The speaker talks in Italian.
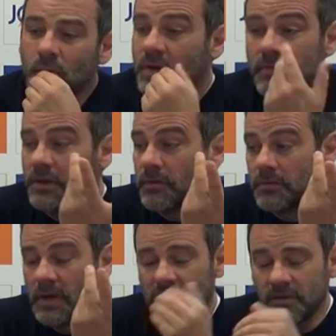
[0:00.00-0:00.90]
Non è
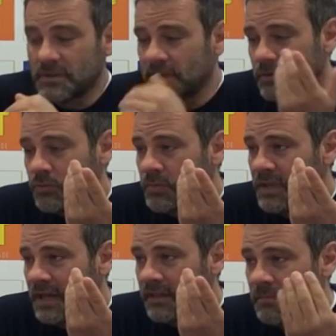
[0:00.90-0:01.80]
vero, anche questa è una
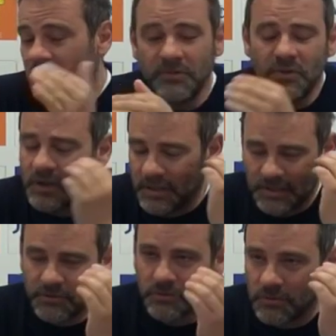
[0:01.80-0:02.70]
stupidata, ma fino
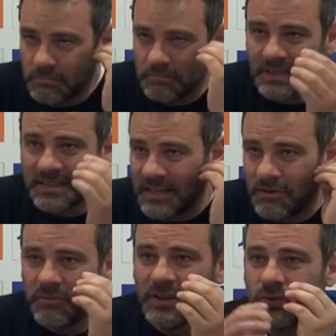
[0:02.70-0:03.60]
adesso, ma si
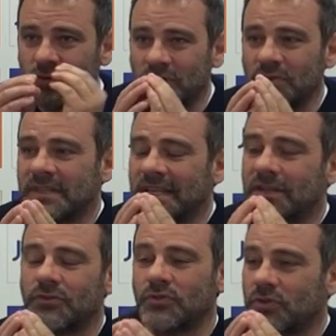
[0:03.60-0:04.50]
hanno fatto
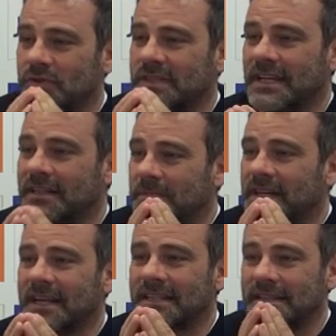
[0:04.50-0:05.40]
stronzate su stronzate,
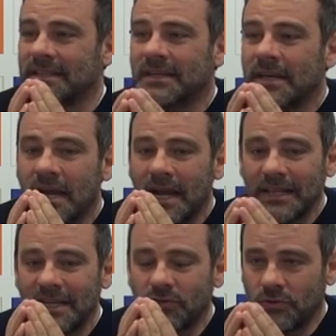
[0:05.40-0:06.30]
ma ragazzi,
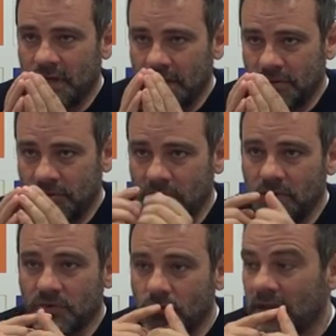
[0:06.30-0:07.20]
adesso che c'è
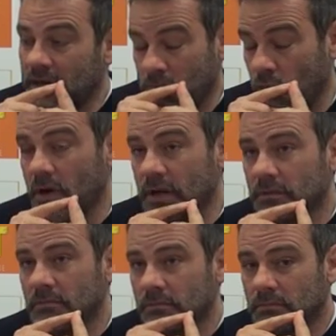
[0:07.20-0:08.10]
una squadra buona,
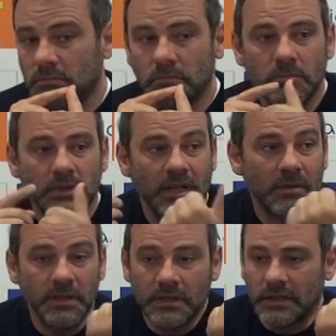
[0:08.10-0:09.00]

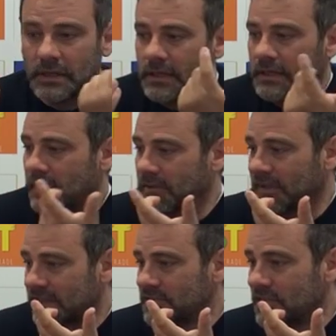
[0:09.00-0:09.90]
chiaramente che è
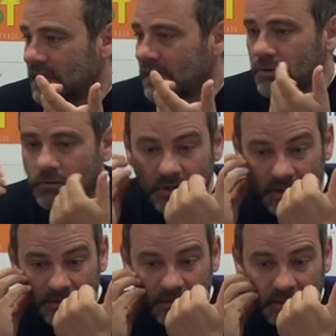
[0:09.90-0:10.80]
fatta a gennaio,
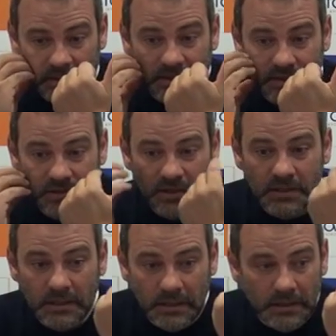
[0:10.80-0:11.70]
quindi è arrivata tanta
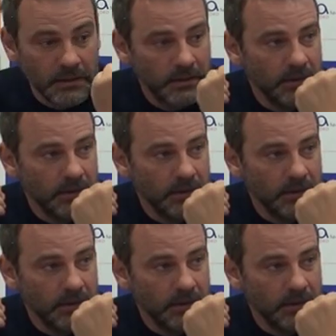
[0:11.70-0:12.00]
gente che,